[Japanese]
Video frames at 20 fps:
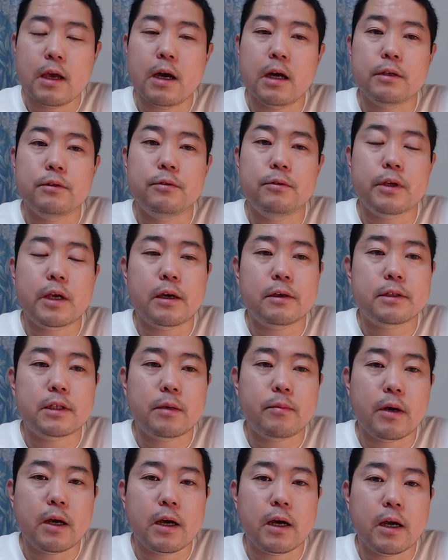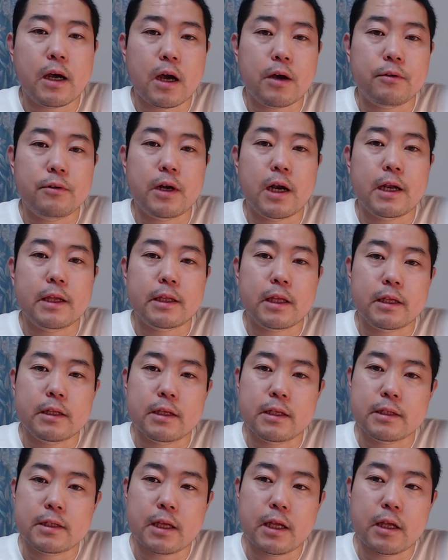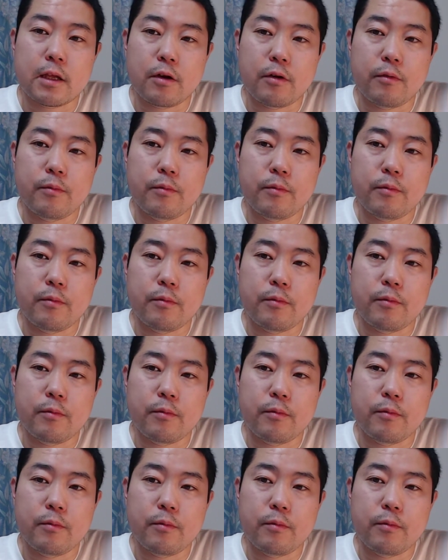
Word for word: あのお客様が来られたんですけれど